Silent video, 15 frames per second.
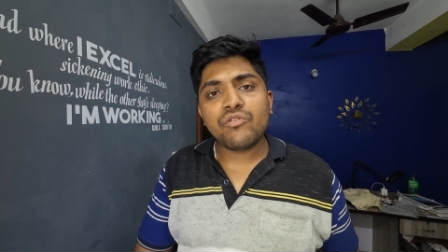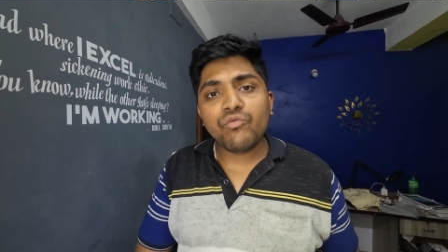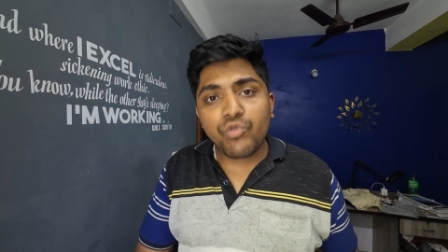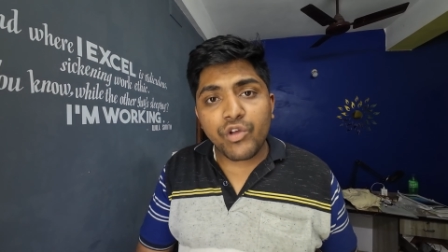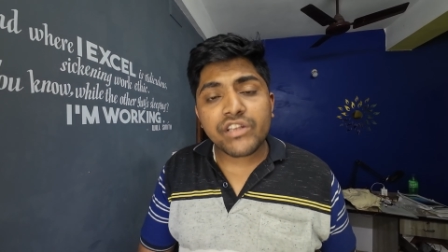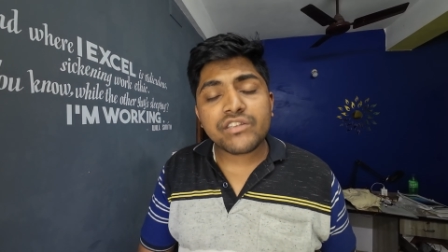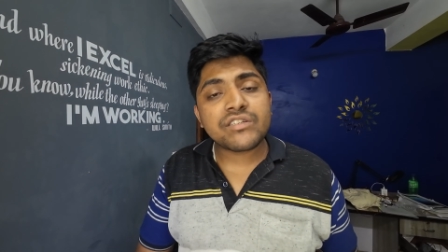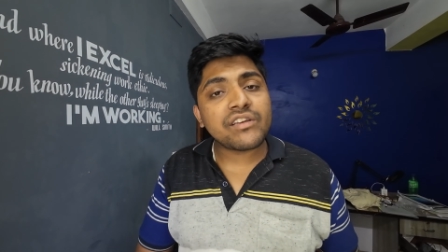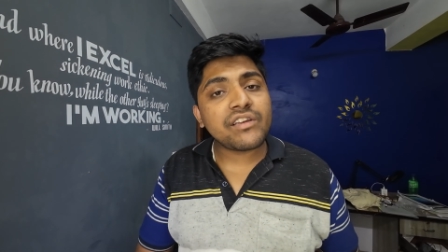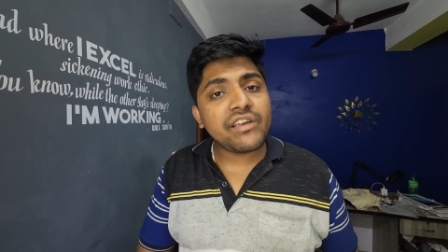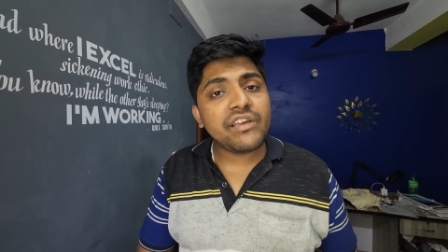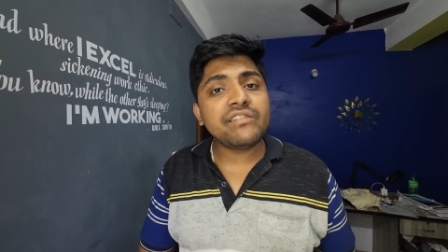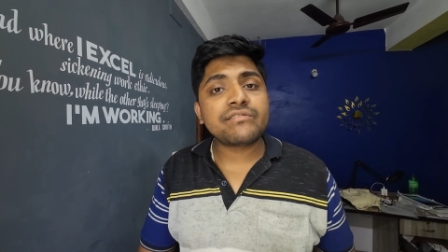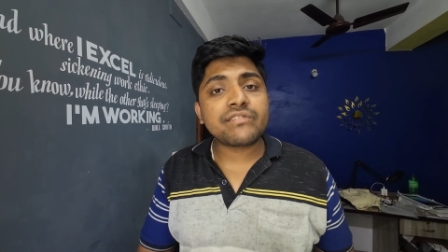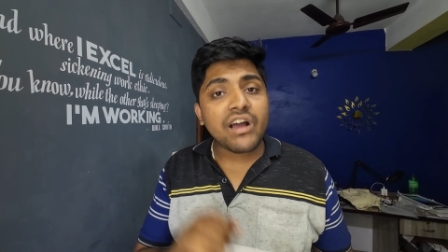विच
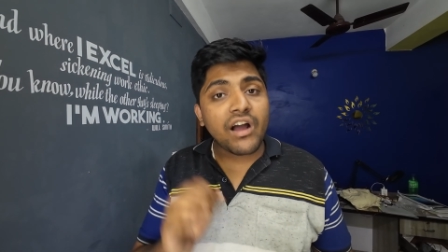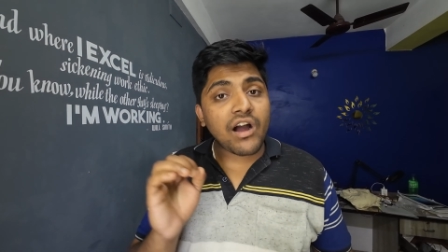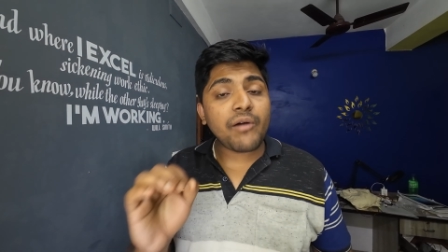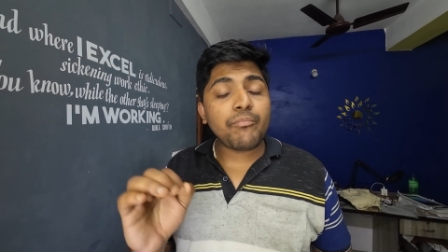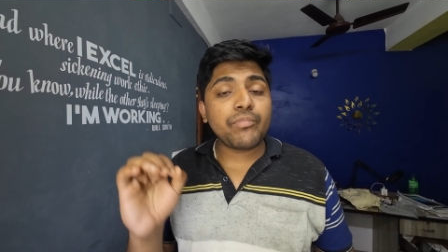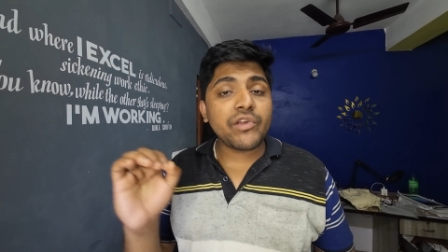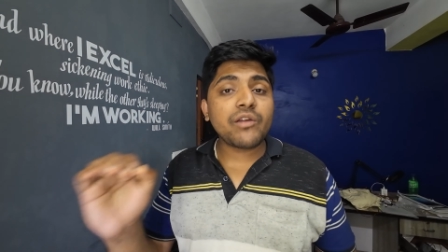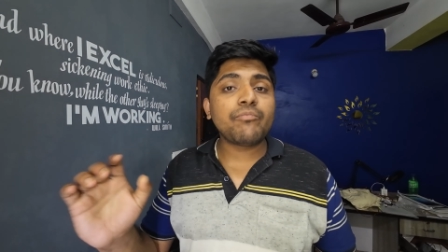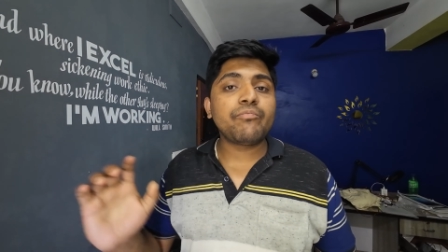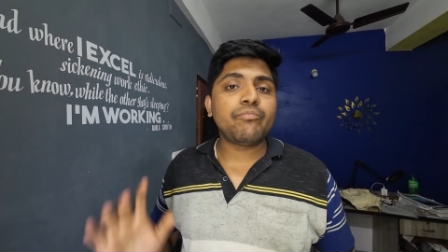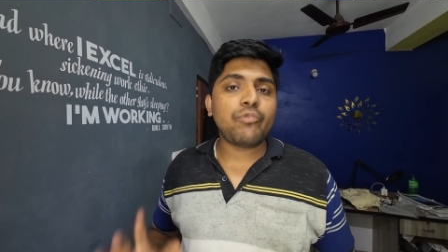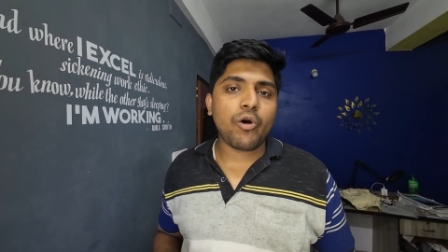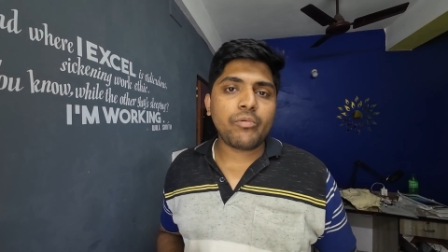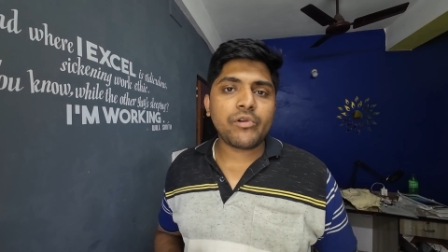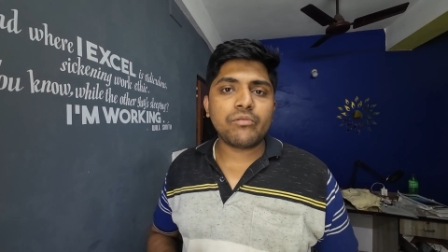इज अ बिग
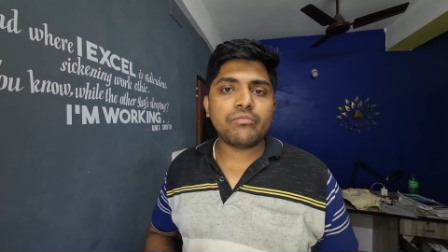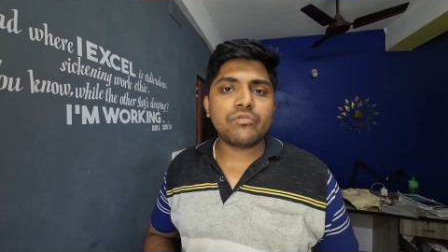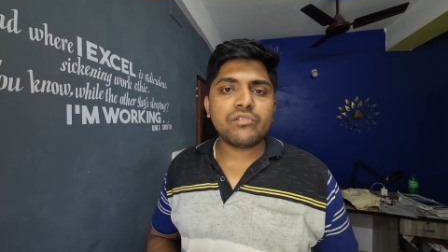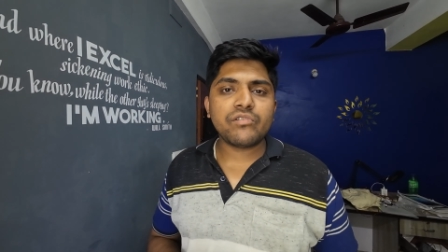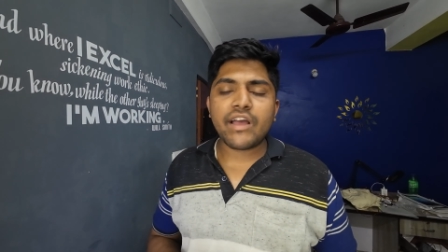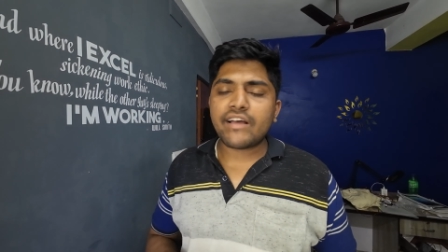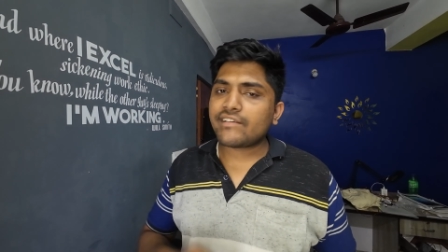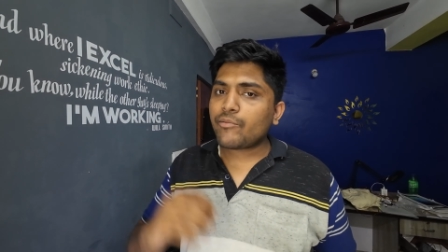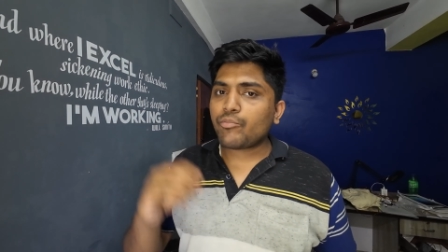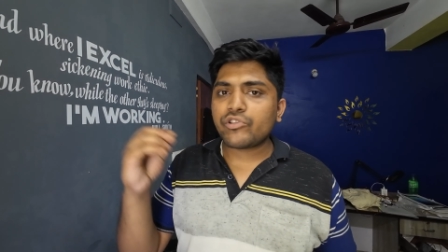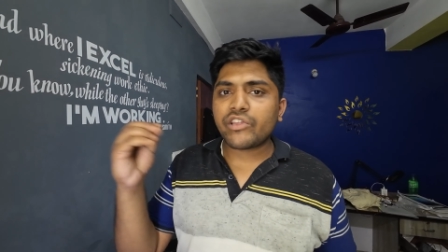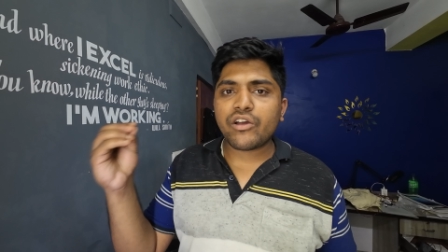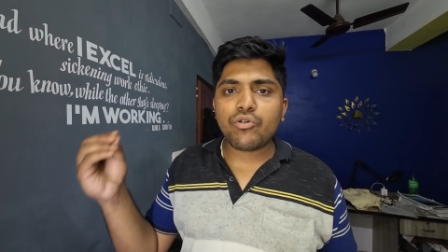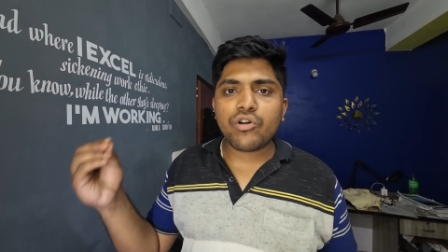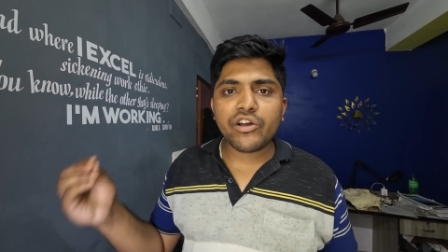प्रॉब्लम ऐसा आपको
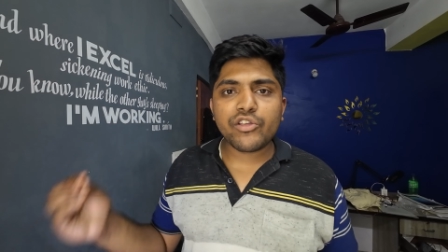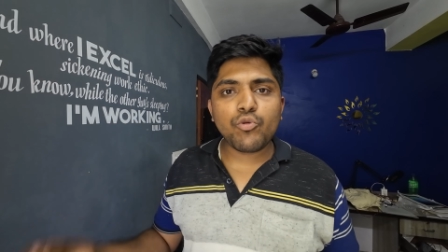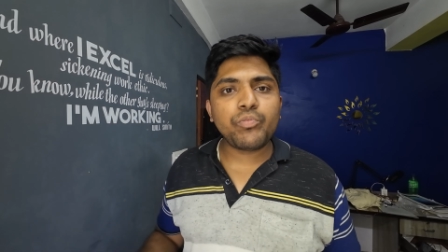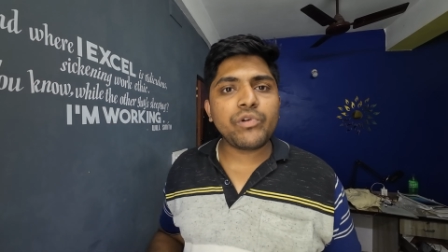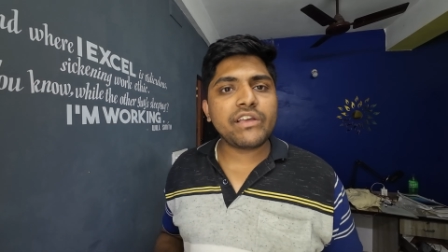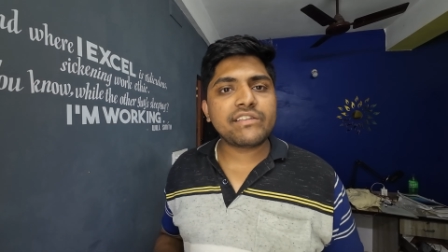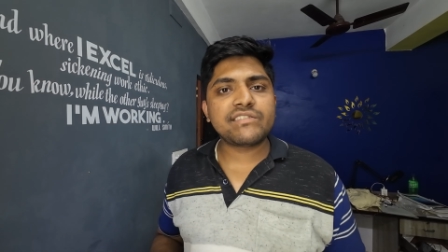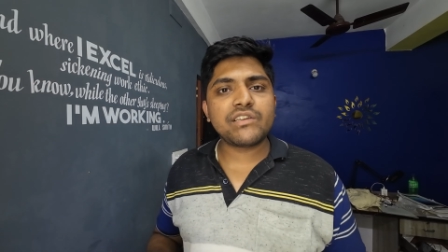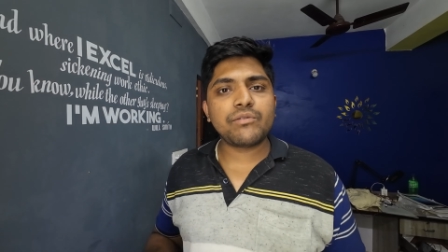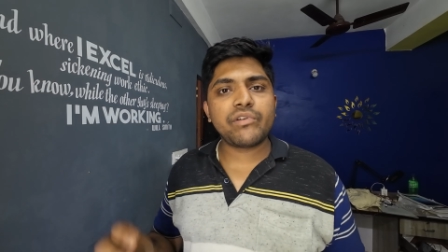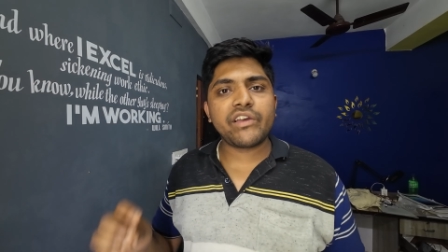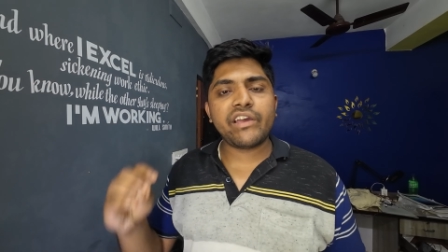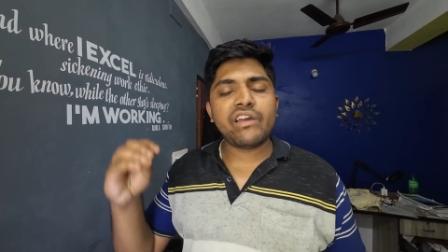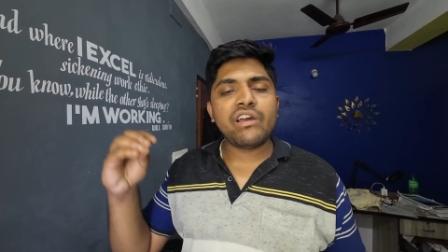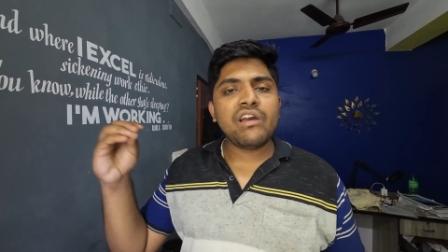देखा होगा यूपीएससी
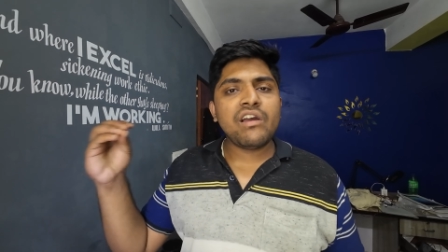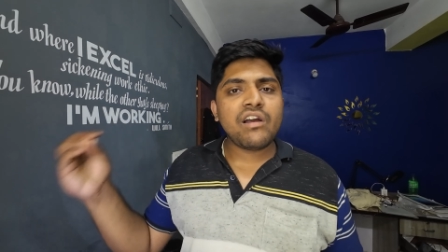में